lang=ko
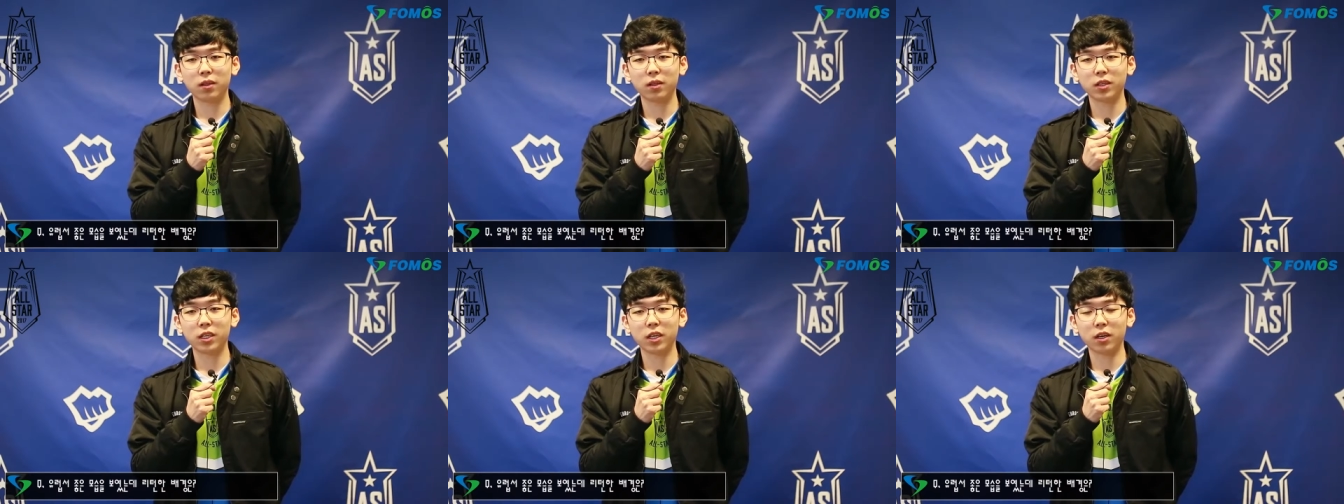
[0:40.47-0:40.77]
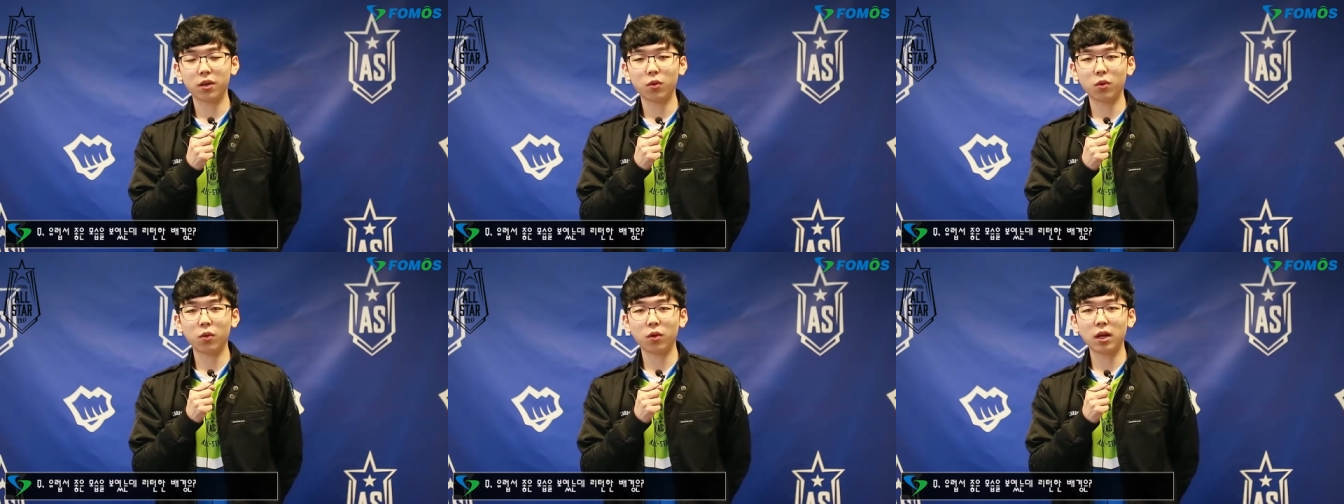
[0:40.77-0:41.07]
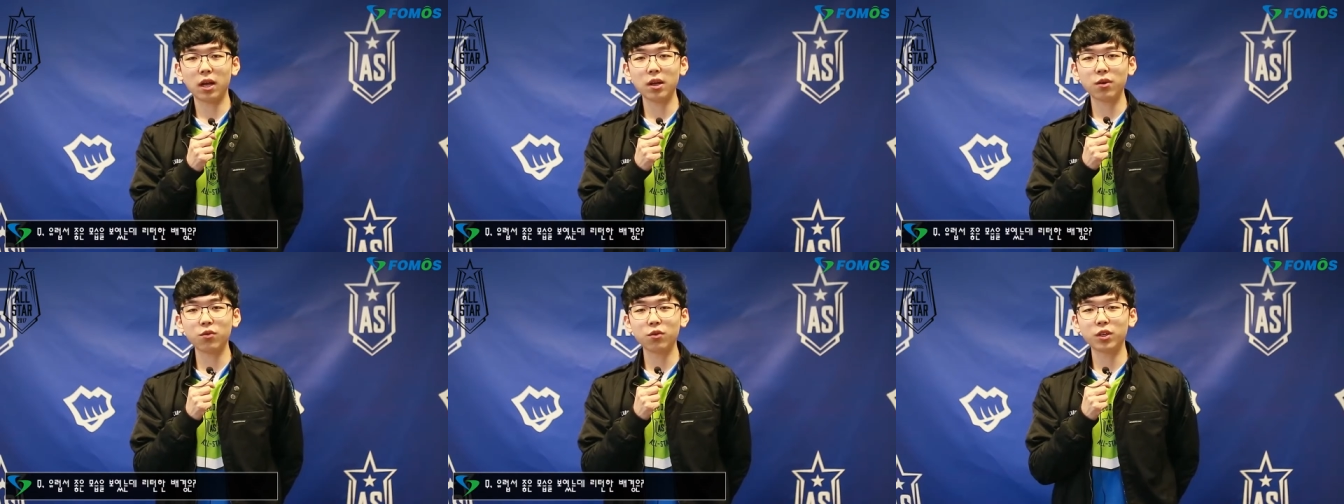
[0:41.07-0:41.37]
제가
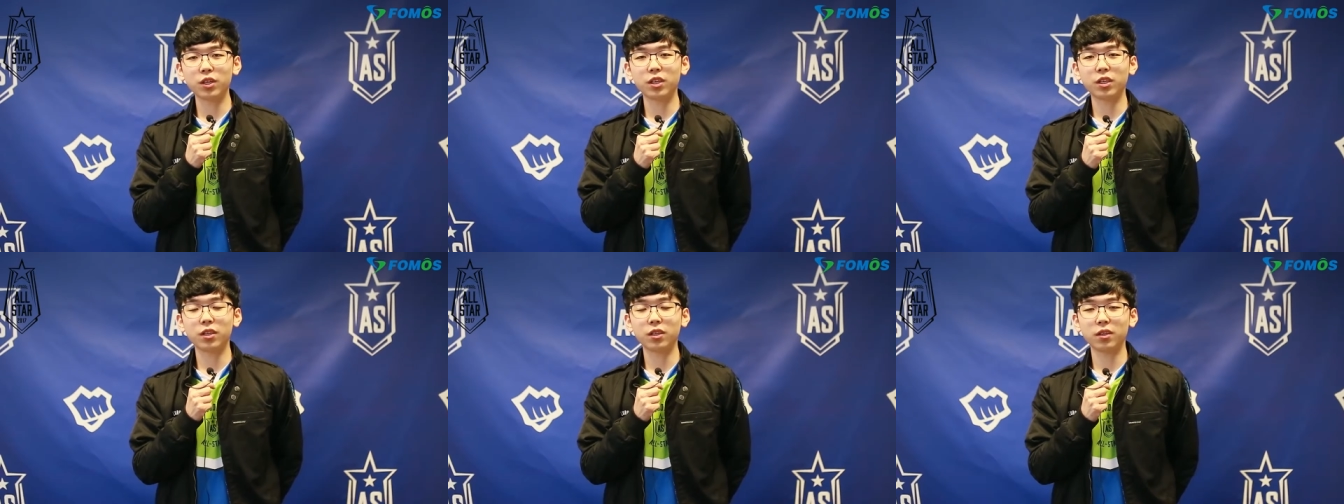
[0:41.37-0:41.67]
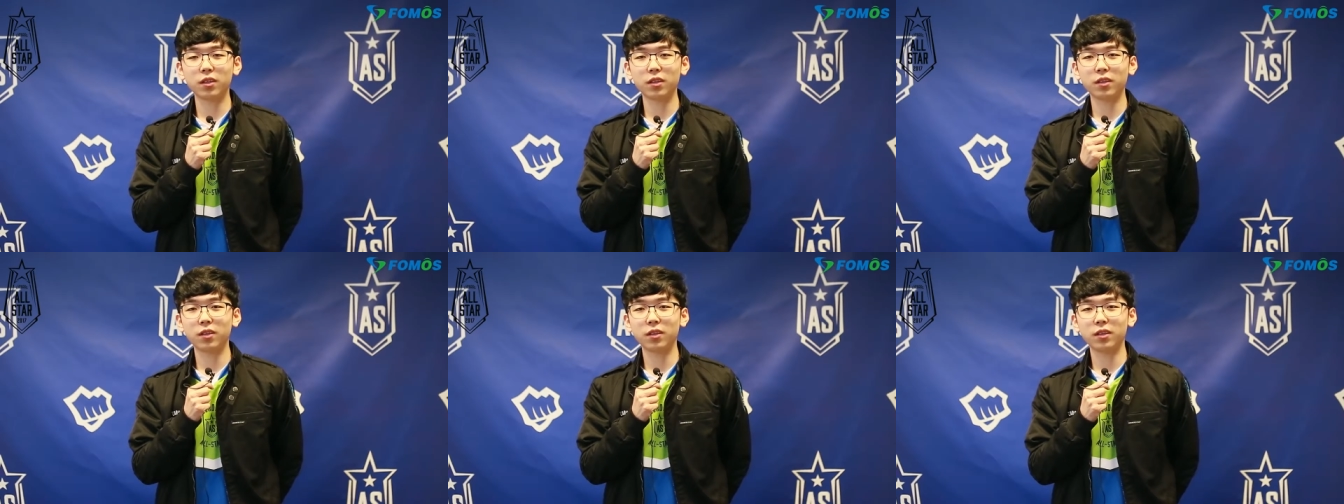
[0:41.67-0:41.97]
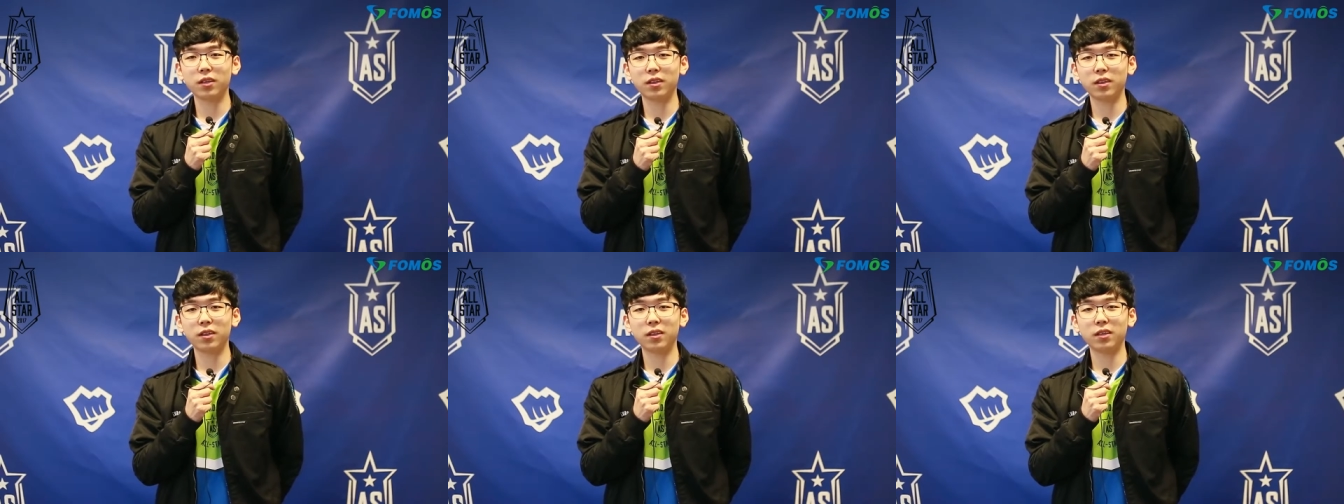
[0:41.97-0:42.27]

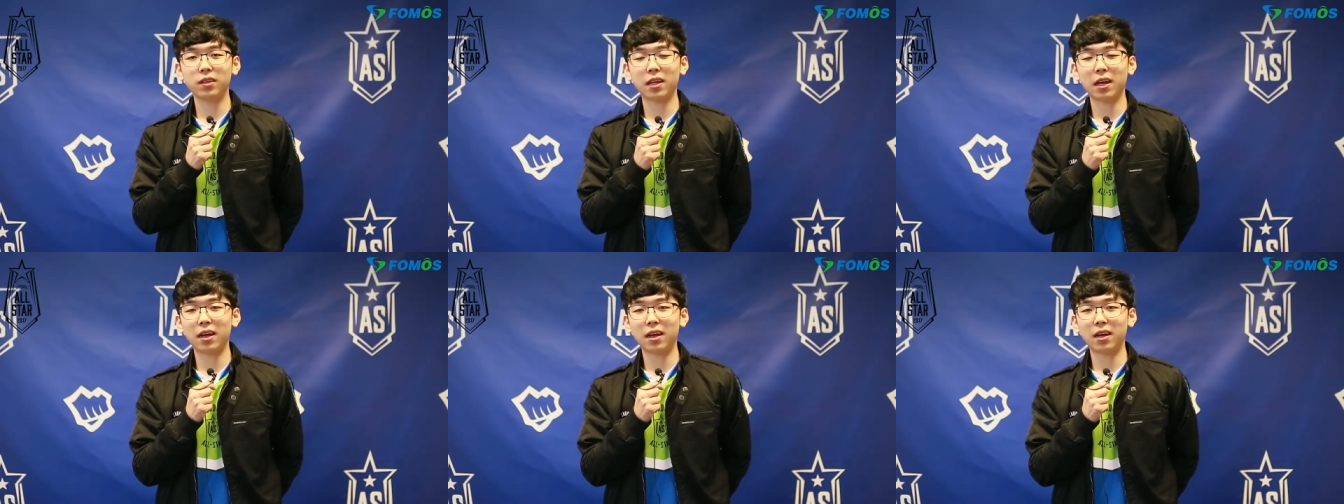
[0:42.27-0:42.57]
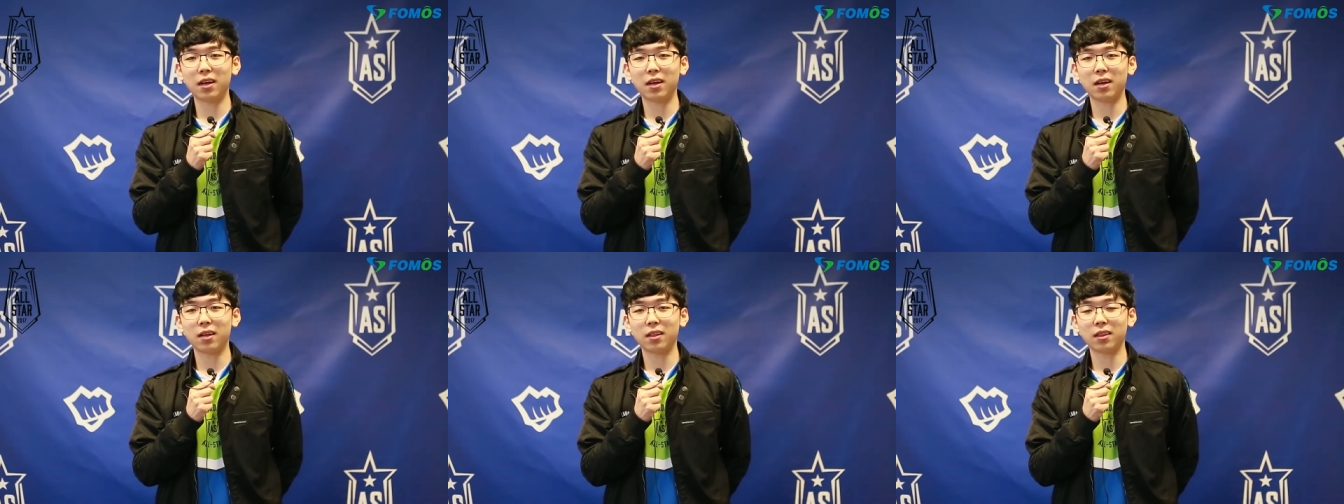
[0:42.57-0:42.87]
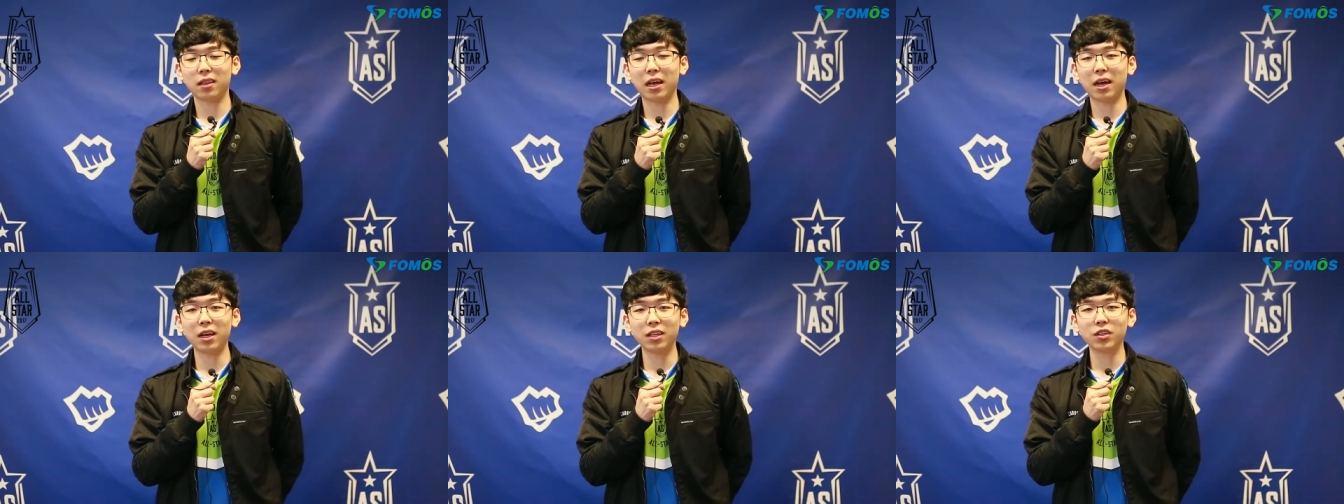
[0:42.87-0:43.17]
한국인이 다
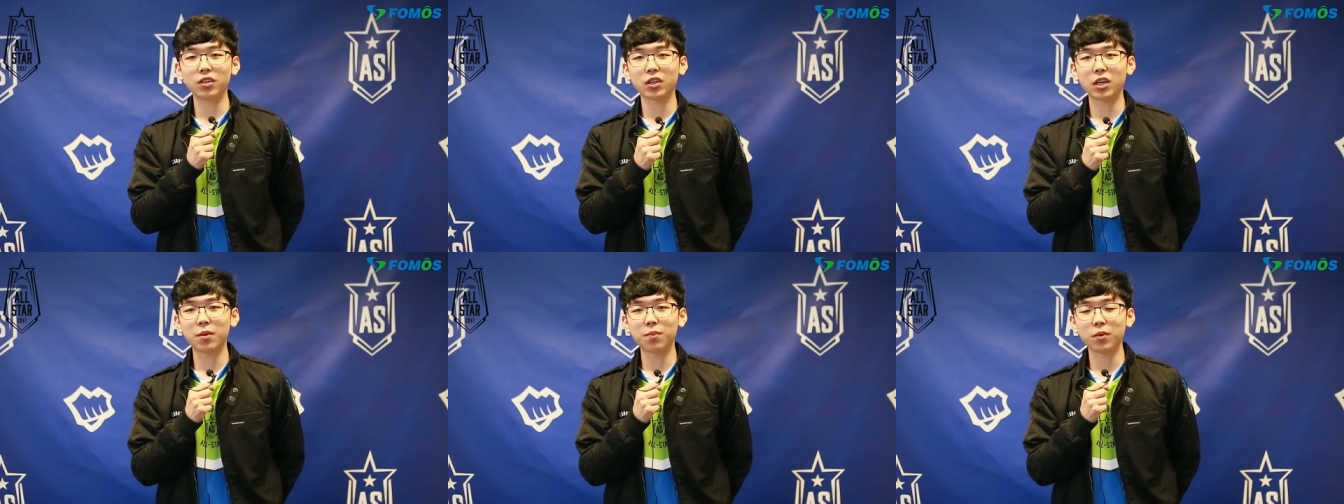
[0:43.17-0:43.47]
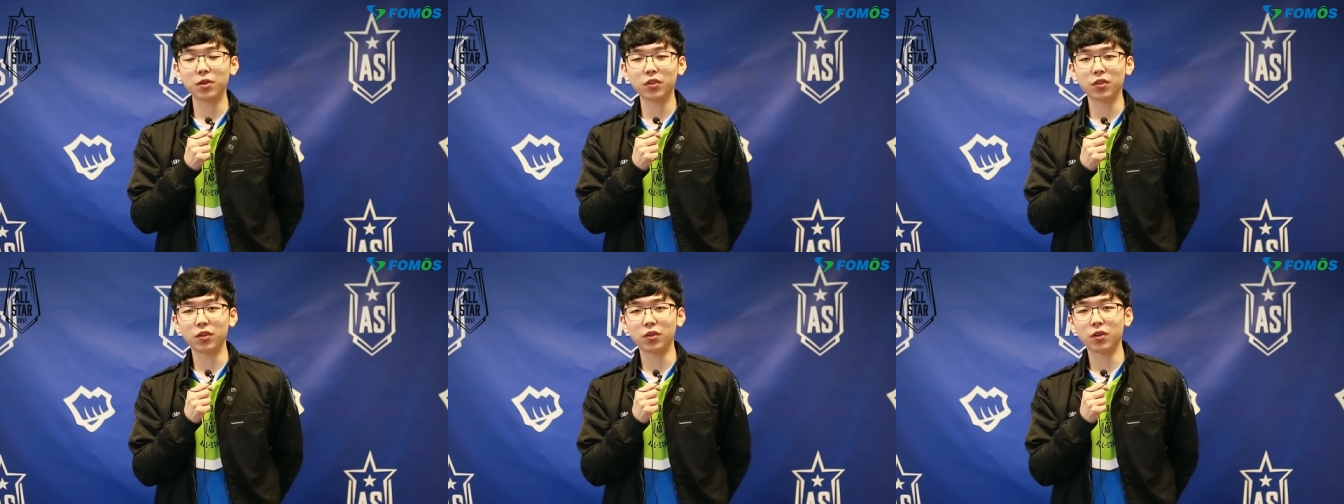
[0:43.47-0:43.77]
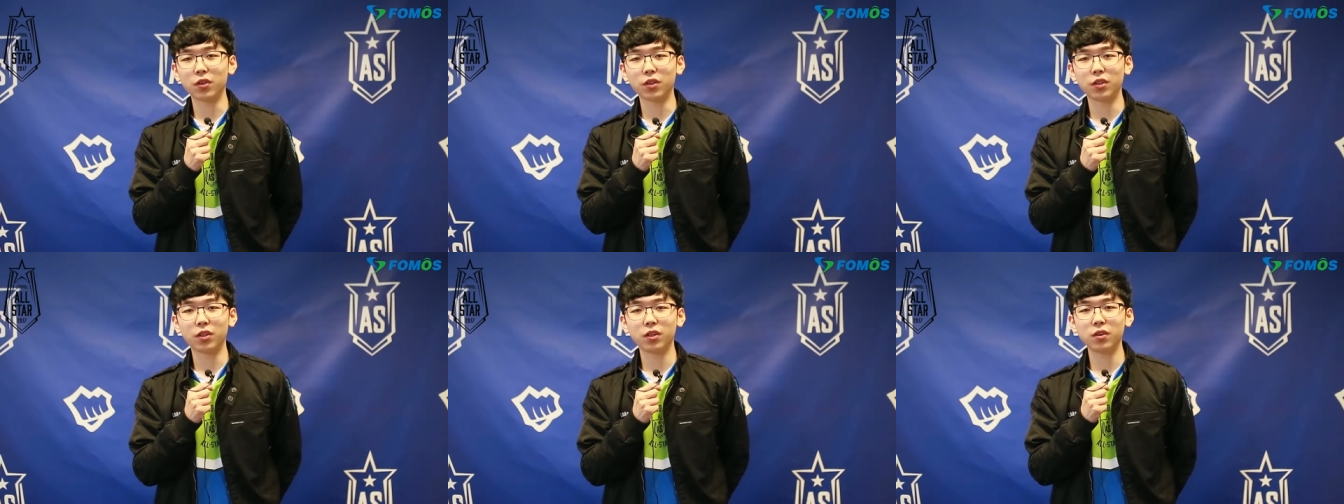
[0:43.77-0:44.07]
나간 적이 한 번
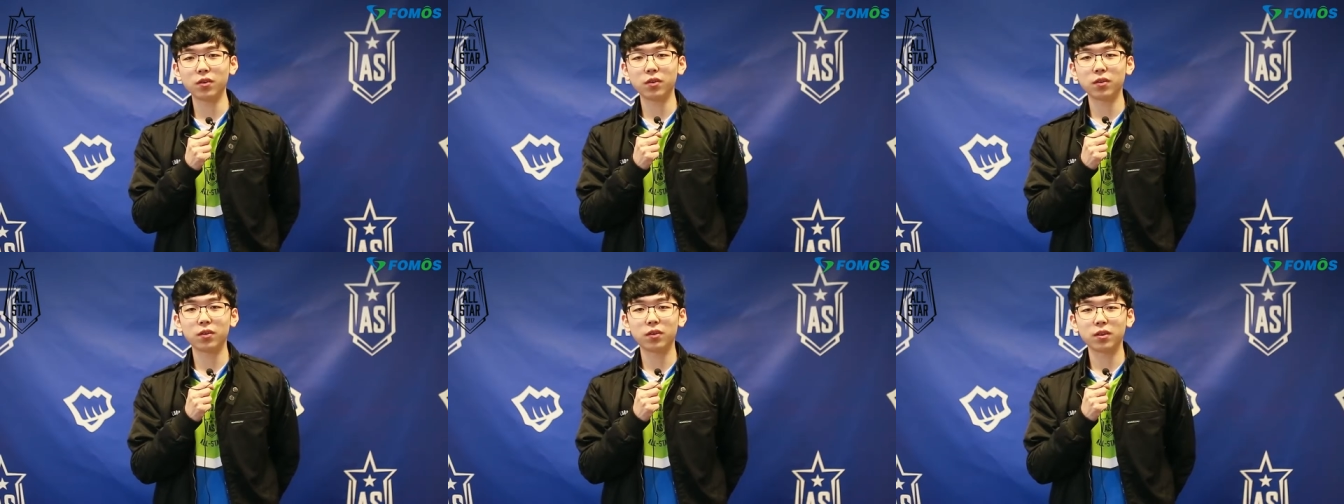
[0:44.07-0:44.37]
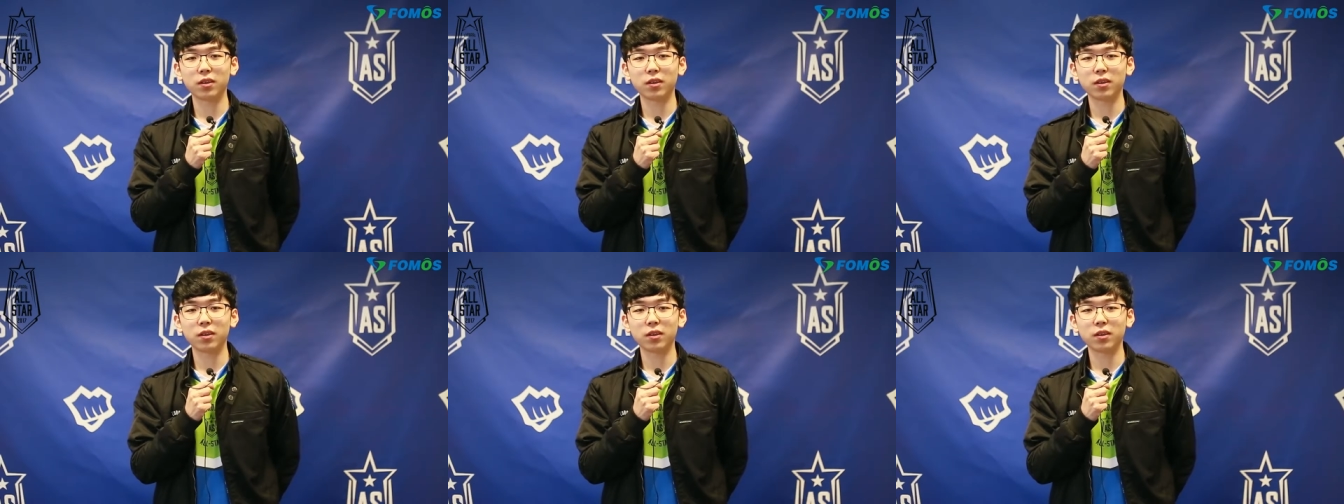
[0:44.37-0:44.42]
있었거든요.